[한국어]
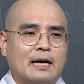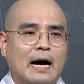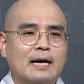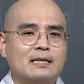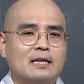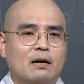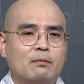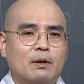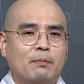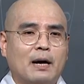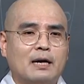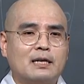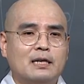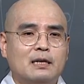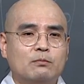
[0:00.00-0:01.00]
강남의
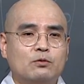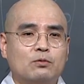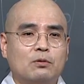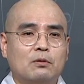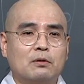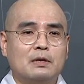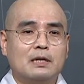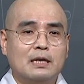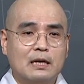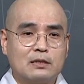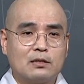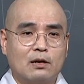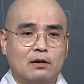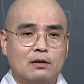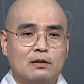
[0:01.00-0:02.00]
박힘으로
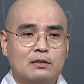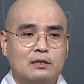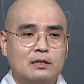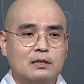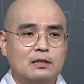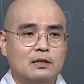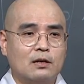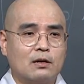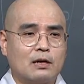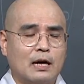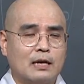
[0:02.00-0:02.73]
인해서 드디어